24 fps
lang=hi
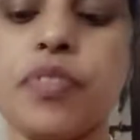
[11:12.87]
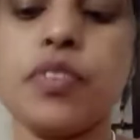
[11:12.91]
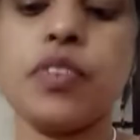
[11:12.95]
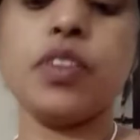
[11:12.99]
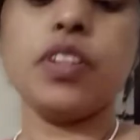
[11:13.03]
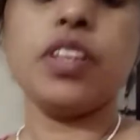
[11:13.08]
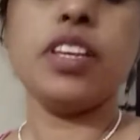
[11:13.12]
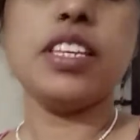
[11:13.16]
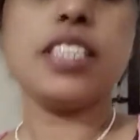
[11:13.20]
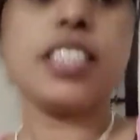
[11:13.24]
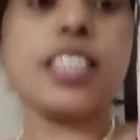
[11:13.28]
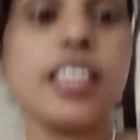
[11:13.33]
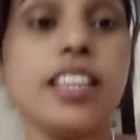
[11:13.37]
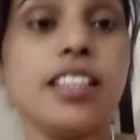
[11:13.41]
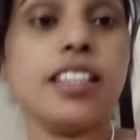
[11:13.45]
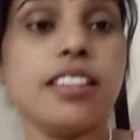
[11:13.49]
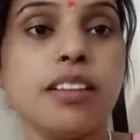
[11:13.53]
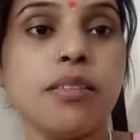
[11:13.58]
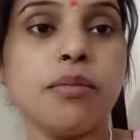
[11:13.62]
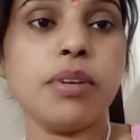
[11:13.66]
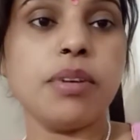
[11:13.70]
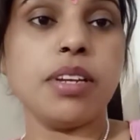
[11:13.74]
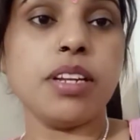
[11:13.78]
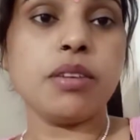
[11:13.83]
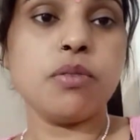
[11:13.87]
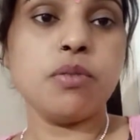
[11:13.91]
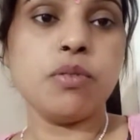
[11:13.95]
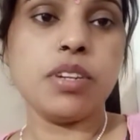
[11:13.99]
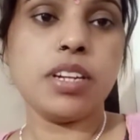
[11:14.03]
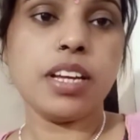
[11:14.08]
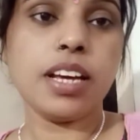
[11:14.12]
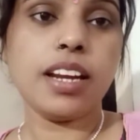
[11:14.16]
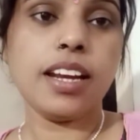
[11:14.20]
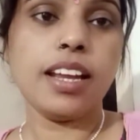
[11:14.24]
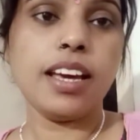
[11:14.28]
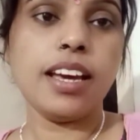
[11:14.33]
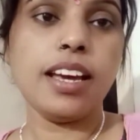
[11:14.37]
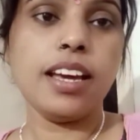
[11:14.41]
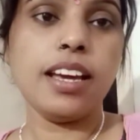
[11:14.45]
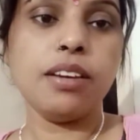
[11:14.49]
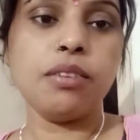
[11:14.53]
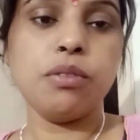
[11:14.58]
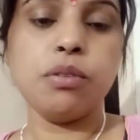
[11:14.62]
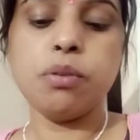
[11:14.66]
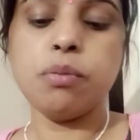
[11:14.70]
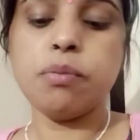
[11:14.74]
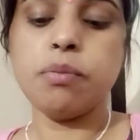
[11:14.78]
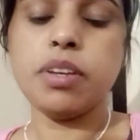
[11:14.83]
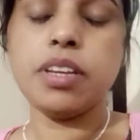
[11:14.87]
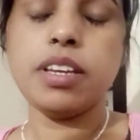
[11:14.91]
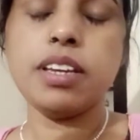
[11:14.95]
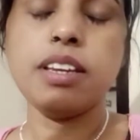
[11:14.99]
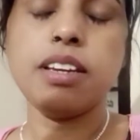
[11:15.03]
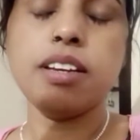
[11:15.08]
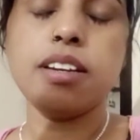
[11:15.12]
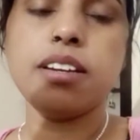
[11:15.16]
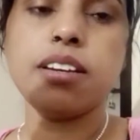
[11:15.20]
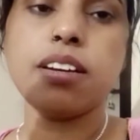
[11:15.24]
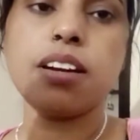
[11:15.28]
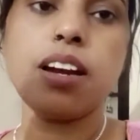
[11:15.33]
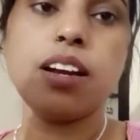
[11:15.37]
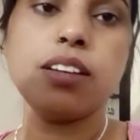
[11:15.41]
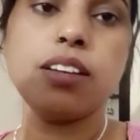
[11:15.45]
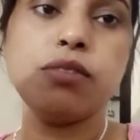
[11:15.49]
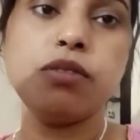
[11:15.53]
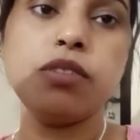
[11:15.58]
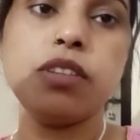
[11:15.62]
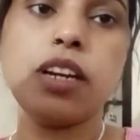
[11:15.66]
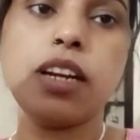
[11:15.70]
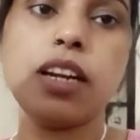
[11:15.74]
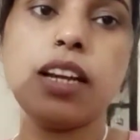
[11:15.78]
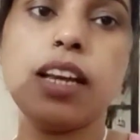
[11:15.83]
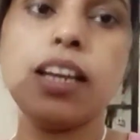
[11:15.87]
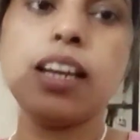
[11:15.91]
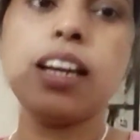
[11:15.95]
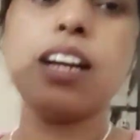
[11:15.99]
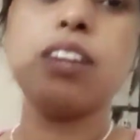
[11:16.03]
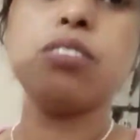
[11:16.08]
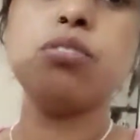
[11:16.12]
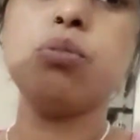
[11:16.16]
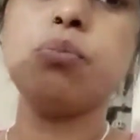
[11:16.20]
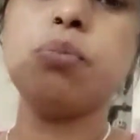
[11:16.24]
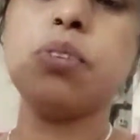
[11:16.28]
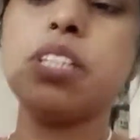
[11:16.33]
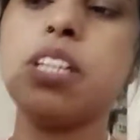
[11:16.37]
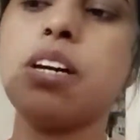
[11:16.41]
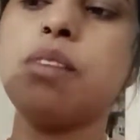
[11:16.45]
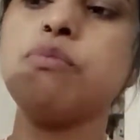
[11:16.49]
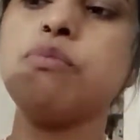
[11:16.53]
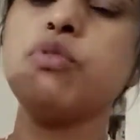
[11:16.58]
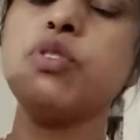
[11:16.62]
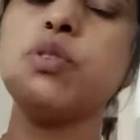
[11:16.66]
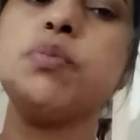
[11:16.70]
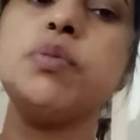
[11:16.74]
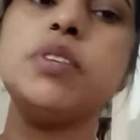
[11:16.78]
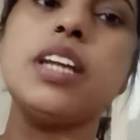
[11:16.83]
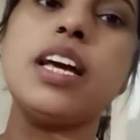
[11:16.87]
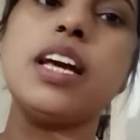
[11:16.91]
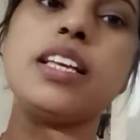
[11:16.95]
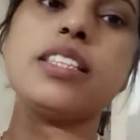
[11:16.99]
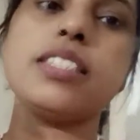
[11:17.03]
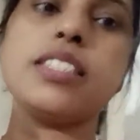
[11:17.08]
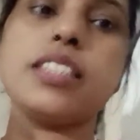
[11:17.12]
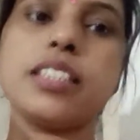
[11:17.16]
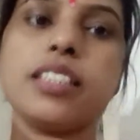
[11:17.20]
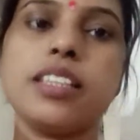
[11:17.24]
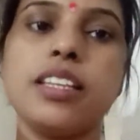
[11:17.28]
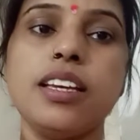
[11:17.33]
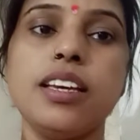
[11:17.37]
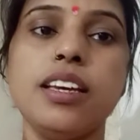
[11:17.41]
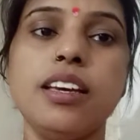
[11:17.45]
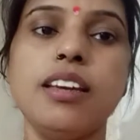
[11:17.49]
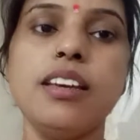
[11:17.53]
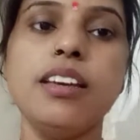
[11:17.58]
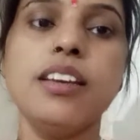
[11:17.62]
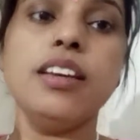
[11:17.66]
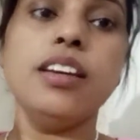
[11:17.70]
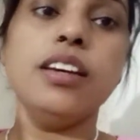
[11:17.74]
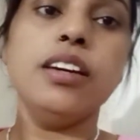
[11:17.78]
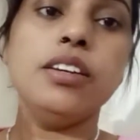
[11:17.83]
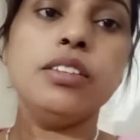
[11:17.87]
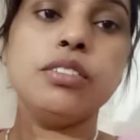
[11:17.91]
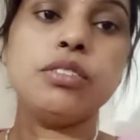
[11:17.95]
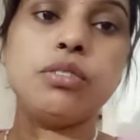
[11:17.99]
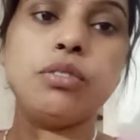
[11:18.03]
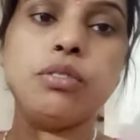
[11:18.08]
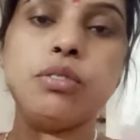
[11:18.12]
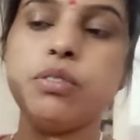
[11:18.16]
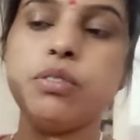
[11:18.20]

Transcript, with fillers: इसके अंदर मैंने गुड़ डाला है गुड़ में काजू डाला है काजू बादाम कुछ भी डाल सकते हैं तो